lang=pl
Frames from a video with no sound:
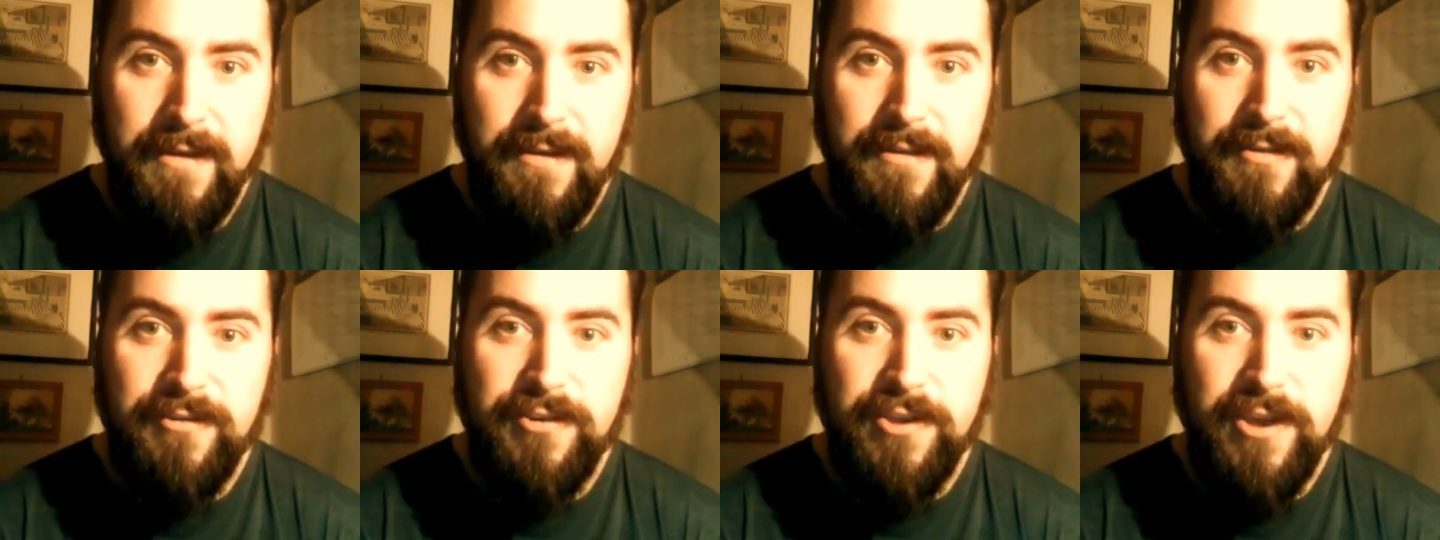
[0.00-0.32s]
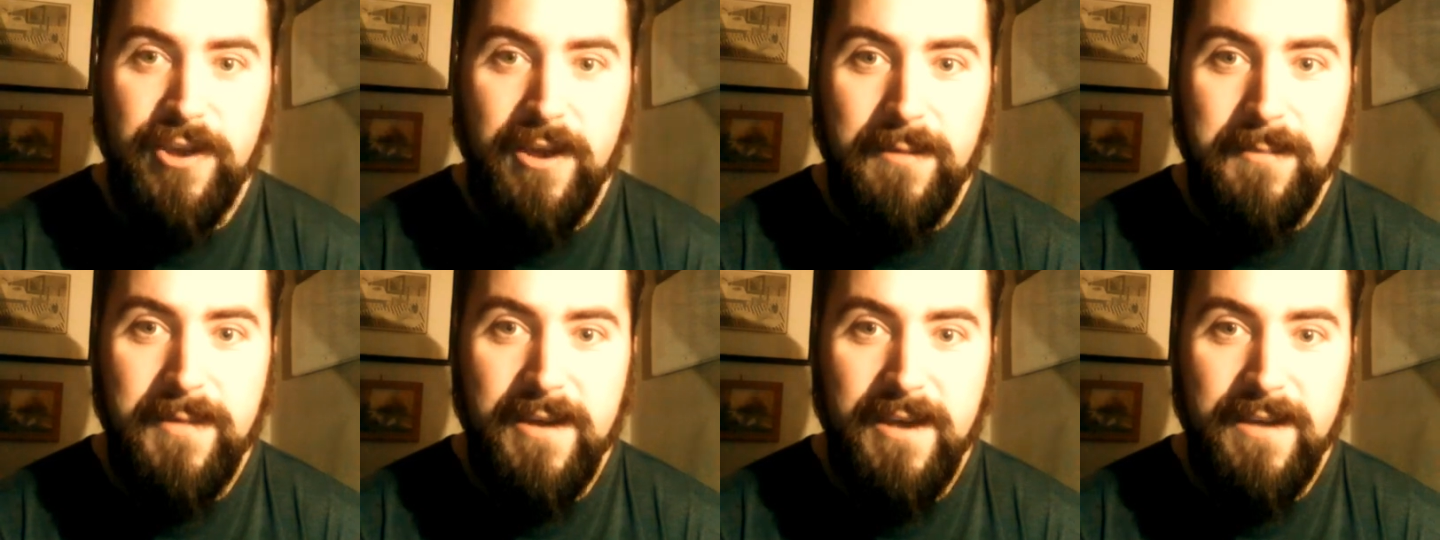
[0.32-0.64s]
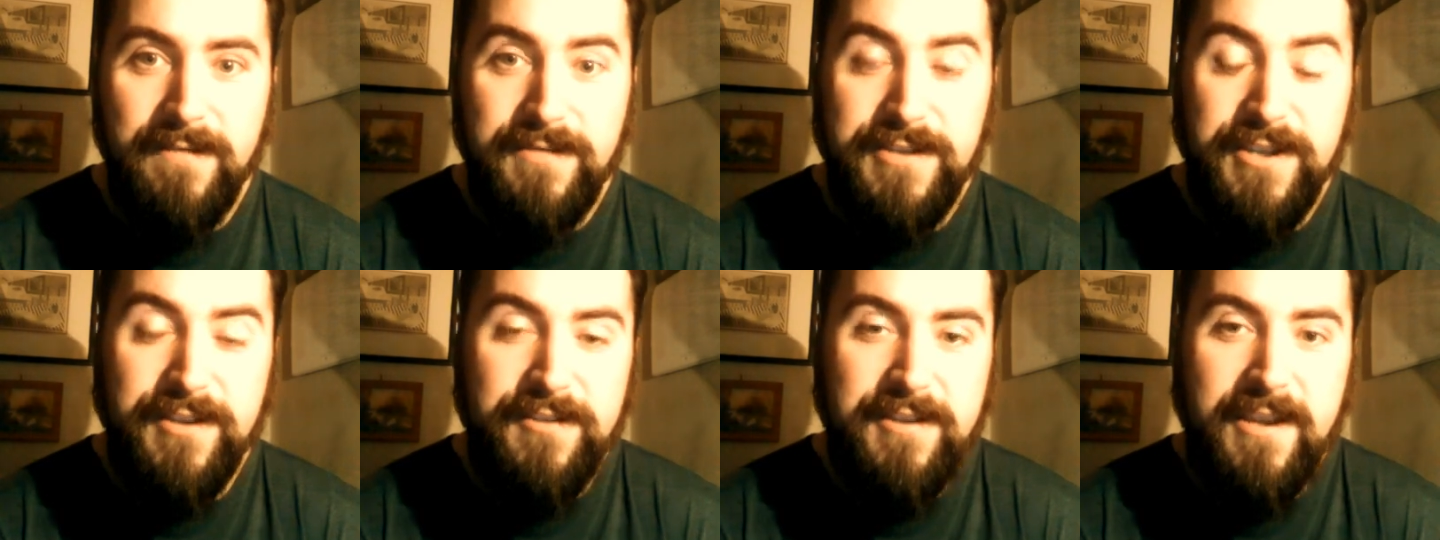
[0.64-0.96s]
z siebie
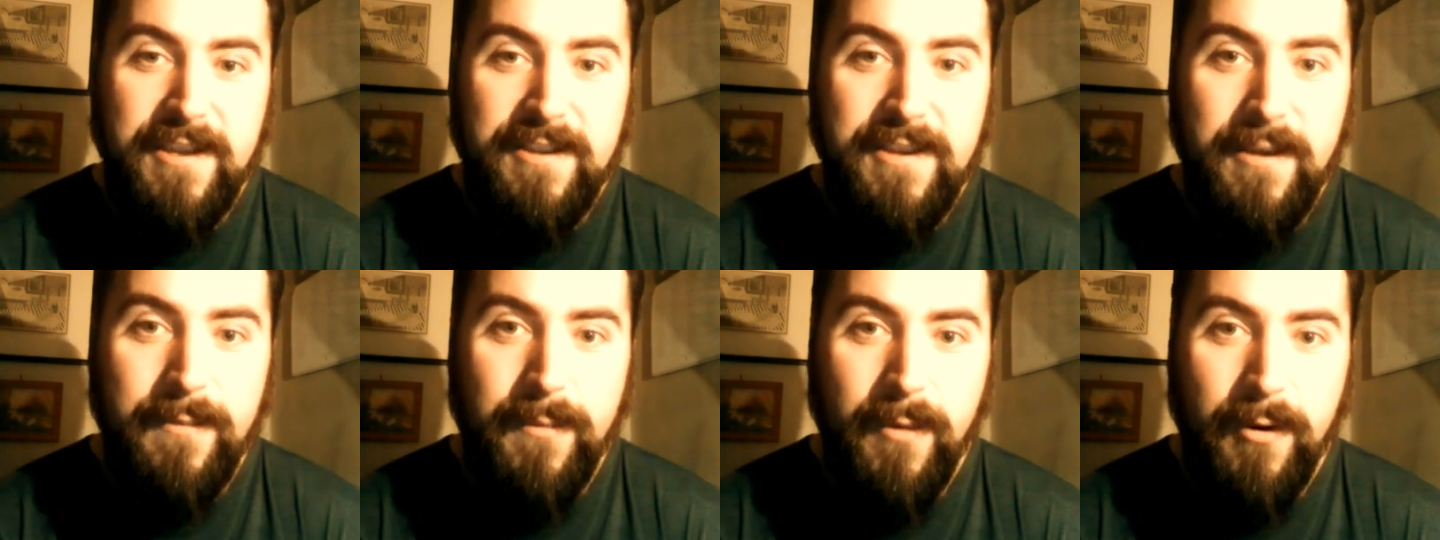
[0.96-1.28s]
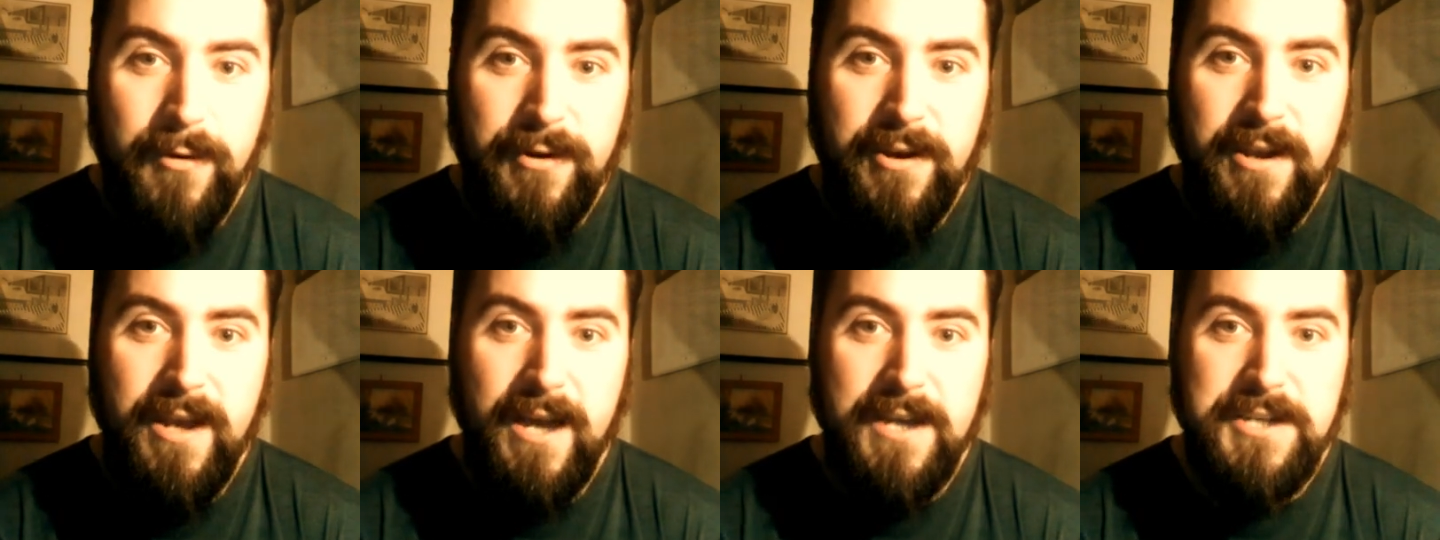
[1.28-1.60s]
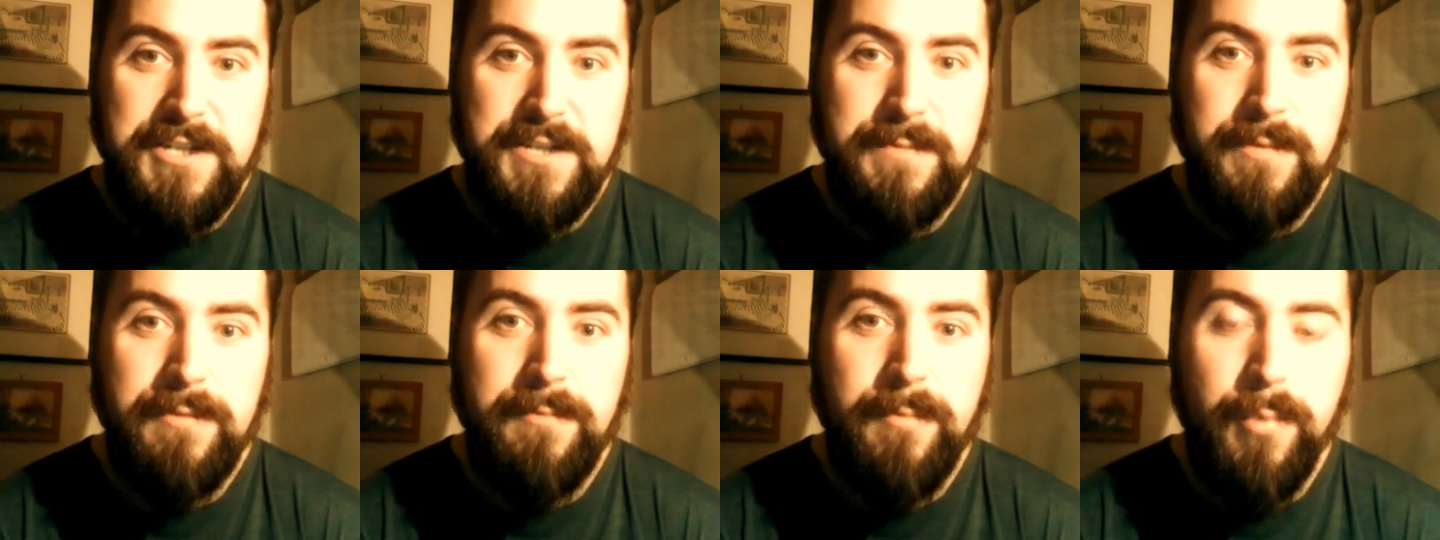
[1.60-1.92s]
wszystkie demony,
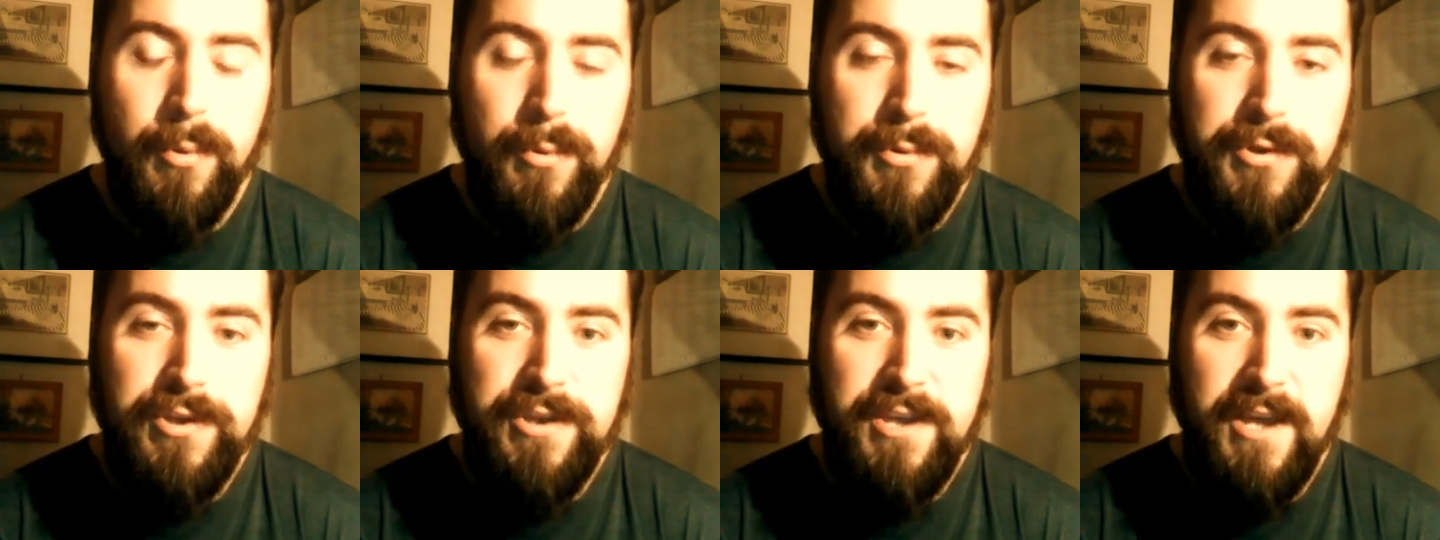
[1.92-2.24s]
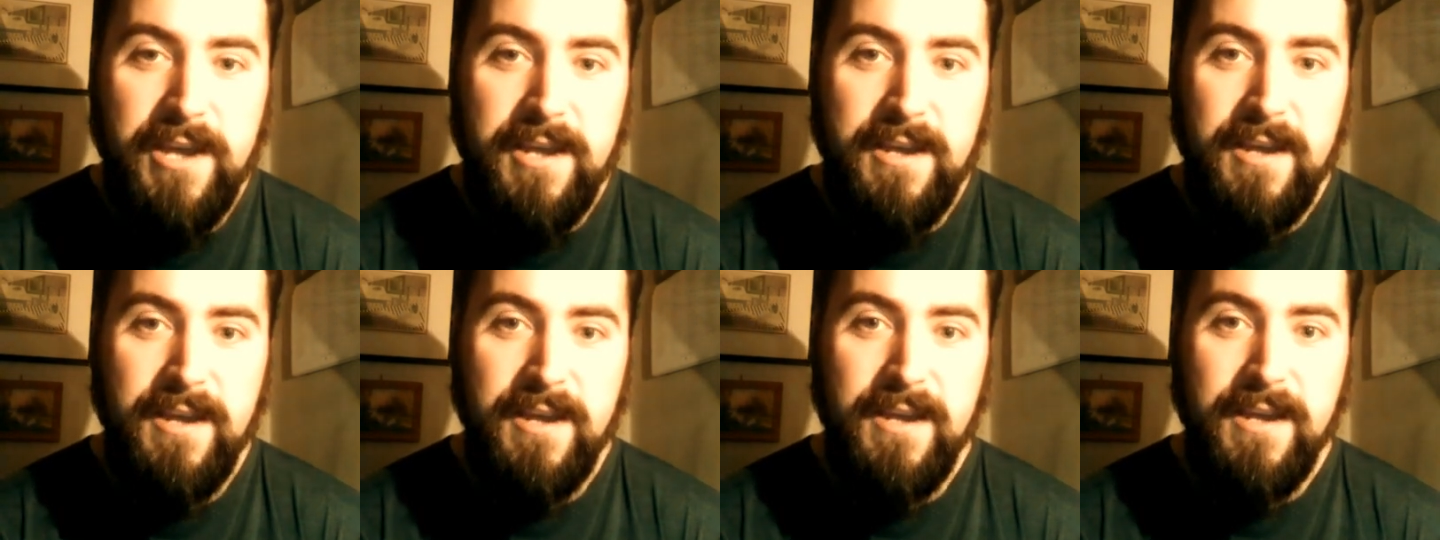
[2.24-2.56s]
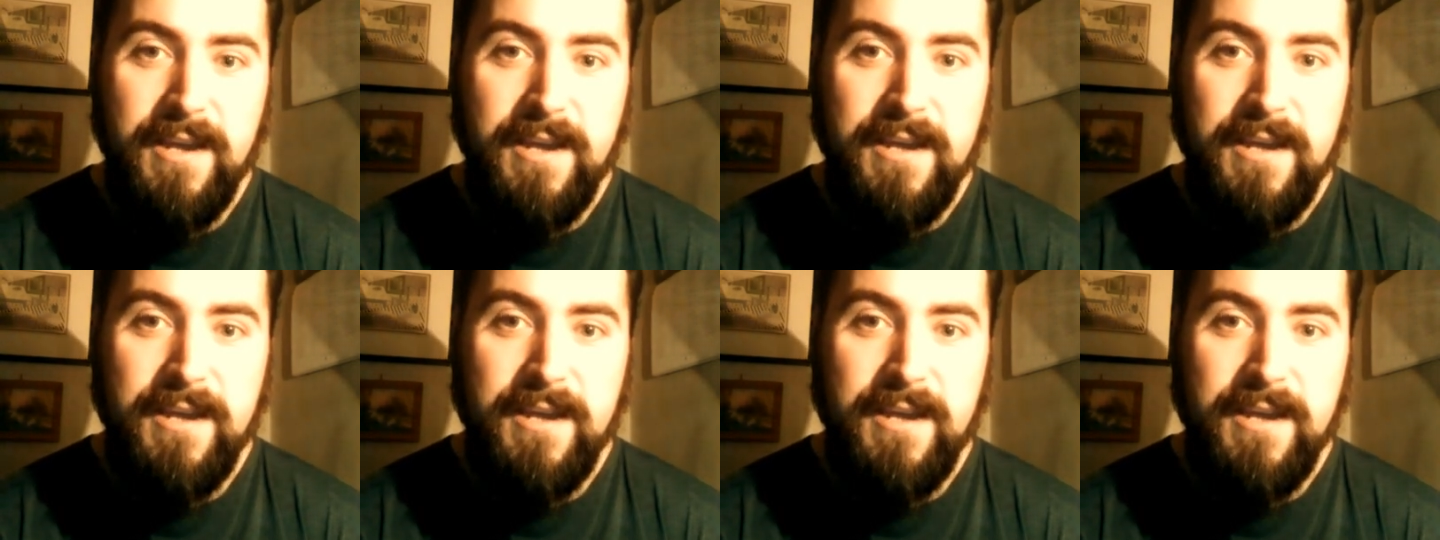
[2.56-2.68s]
ażeby później,